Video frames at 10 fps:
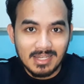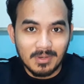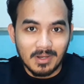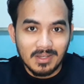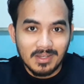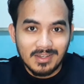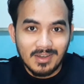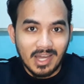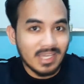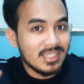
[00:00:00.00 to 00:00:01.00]
mo,
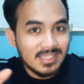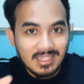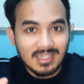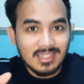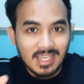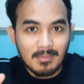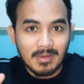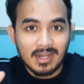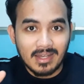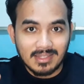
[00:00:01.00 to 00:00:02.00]
Okay? hindi hindi ka
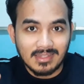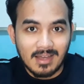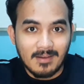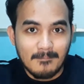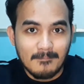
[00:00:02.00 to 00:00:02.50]
mananakit na tao.